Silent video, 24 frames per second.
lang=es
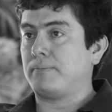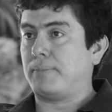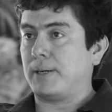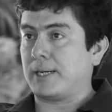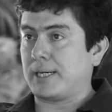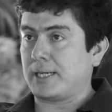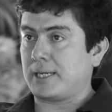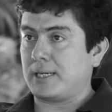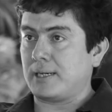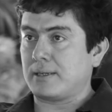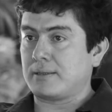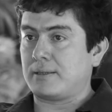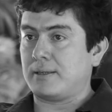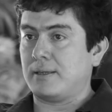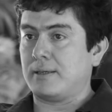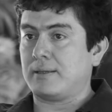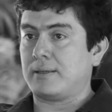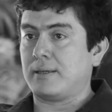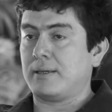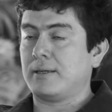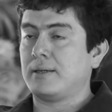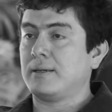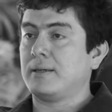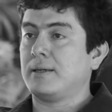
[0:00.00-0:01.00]
Paris Cartier
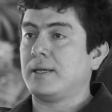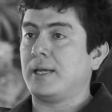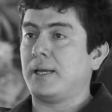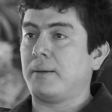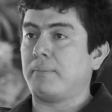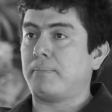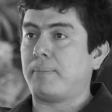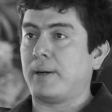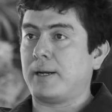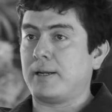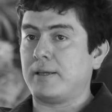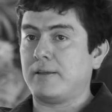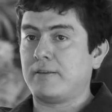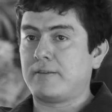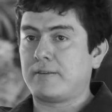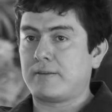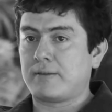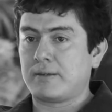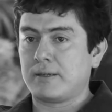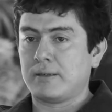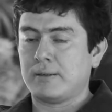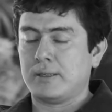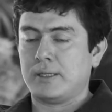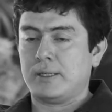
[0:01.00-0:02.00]
T) en
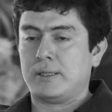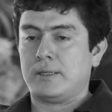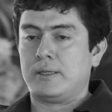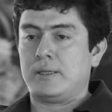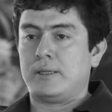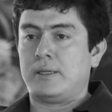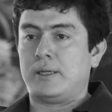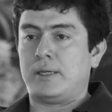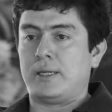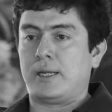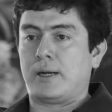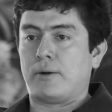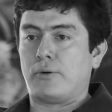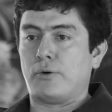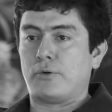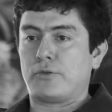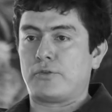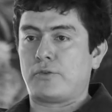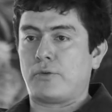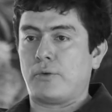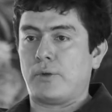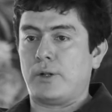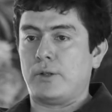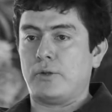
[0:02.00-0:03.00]
París, en
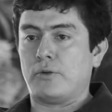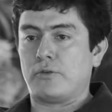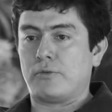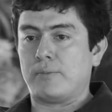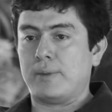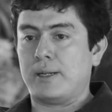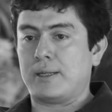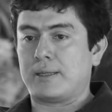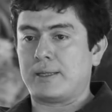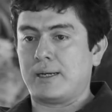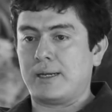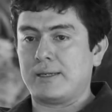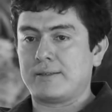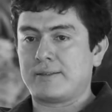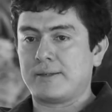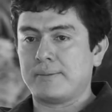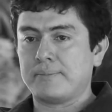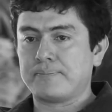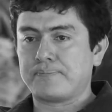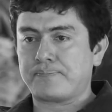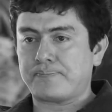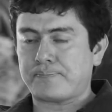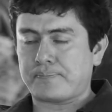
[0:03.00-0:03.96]
agosto del 2013.